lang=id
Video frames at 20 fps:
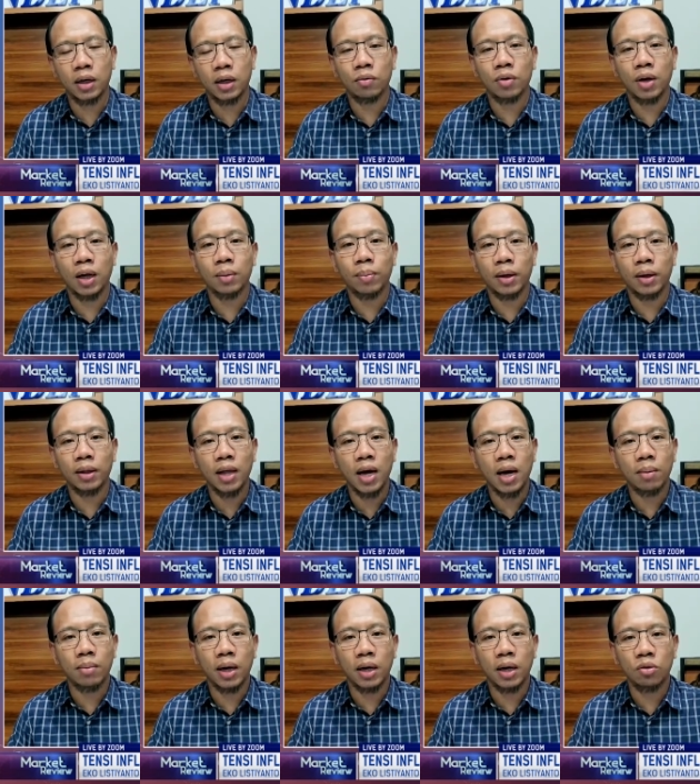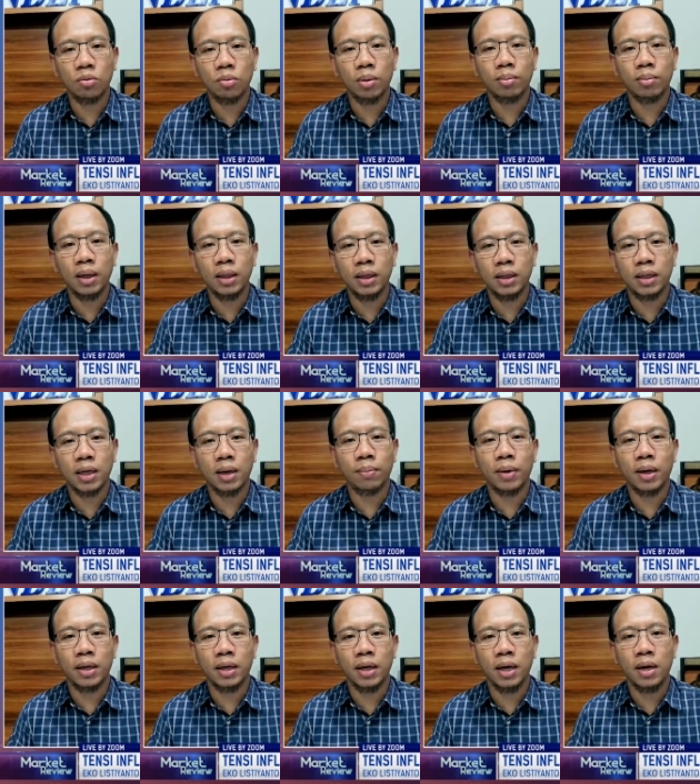triwulan pertama itu memang
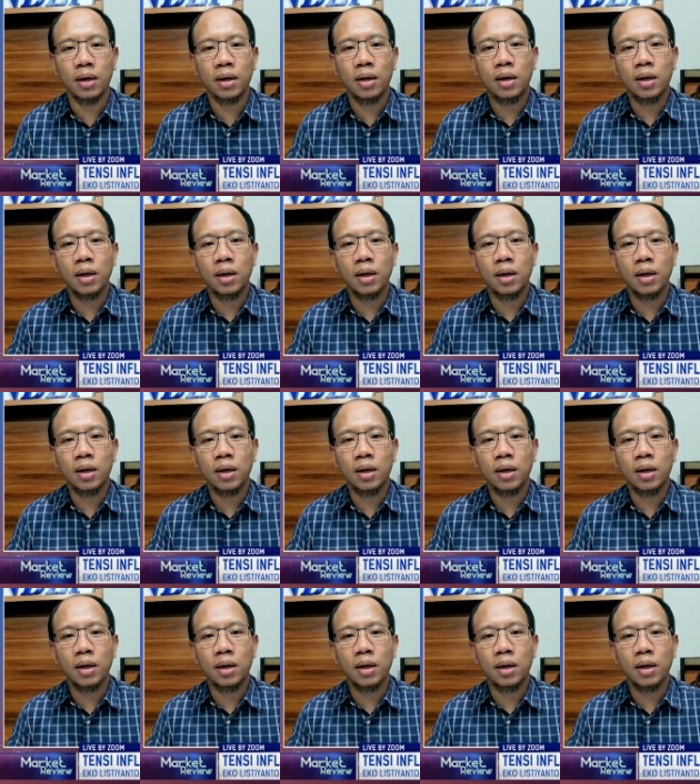tidak banyak